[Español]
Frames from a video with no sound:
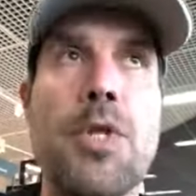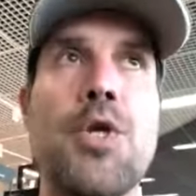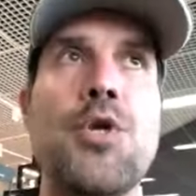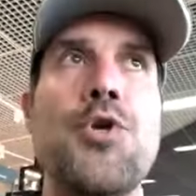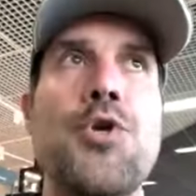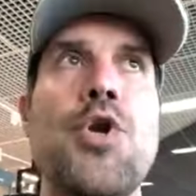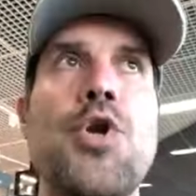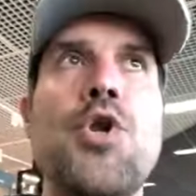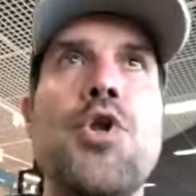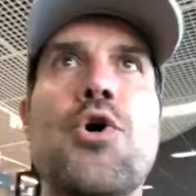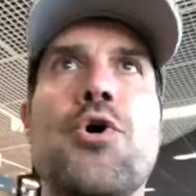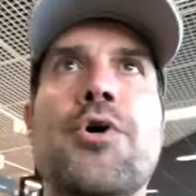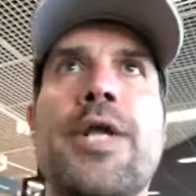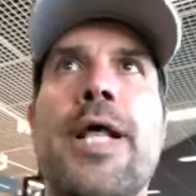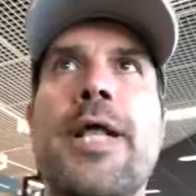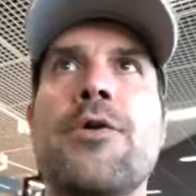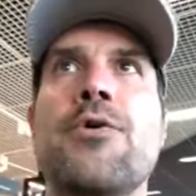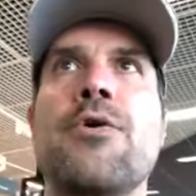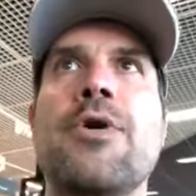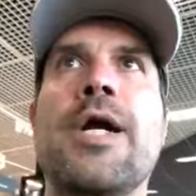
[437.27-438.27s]
no
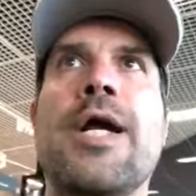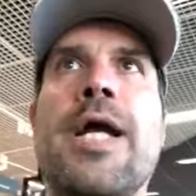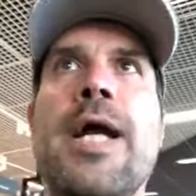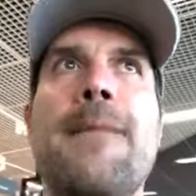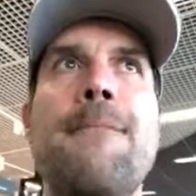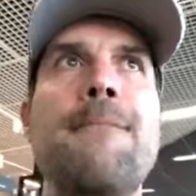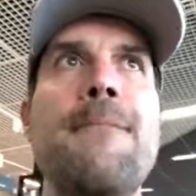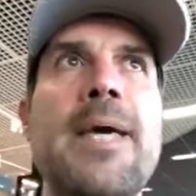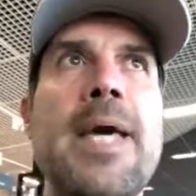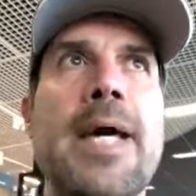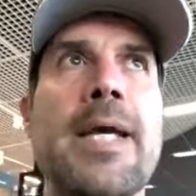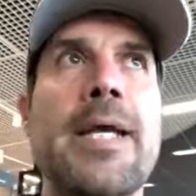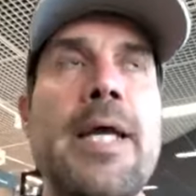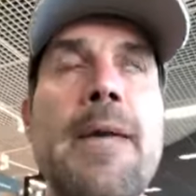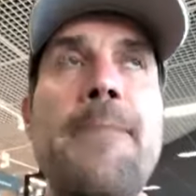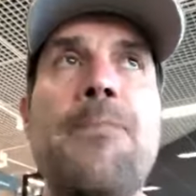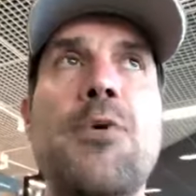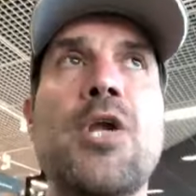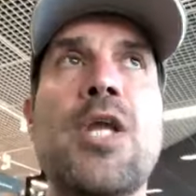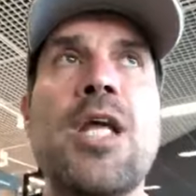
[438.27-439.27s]
lograron cambiar
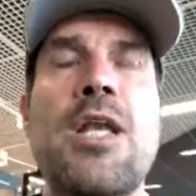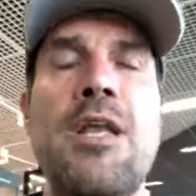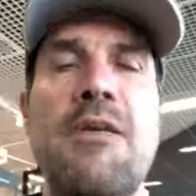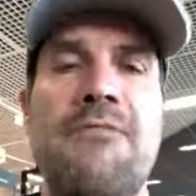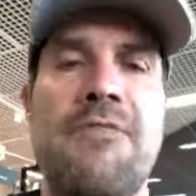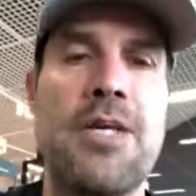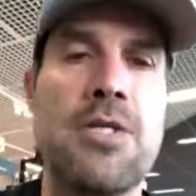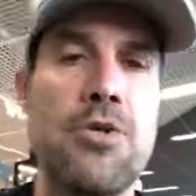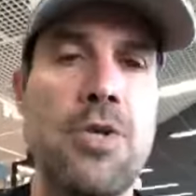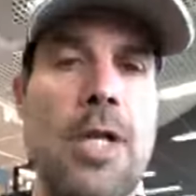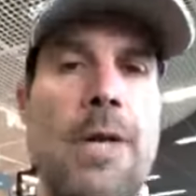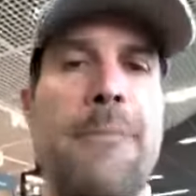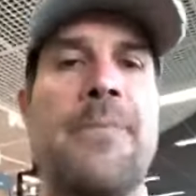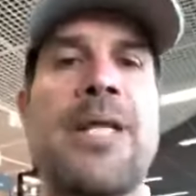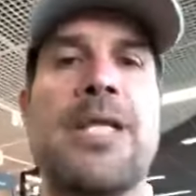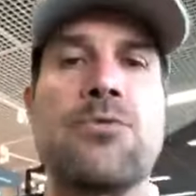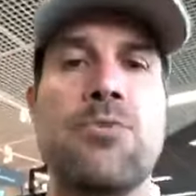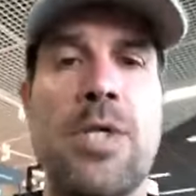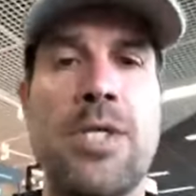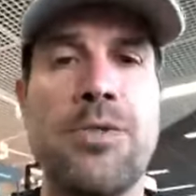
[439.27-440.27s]
es porque les falló la
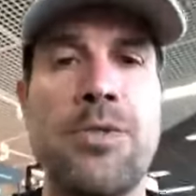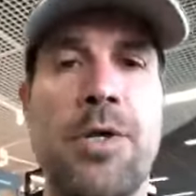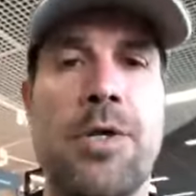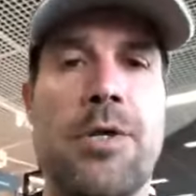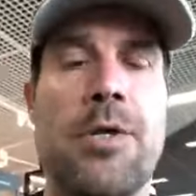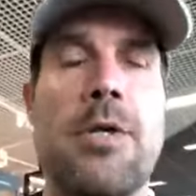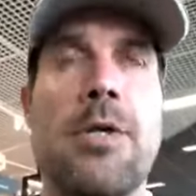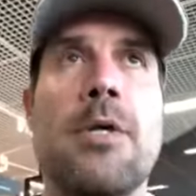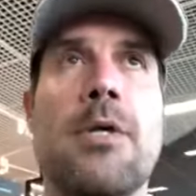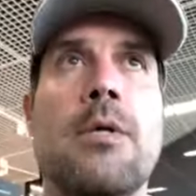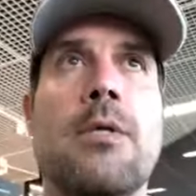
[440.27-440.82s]
persuasión.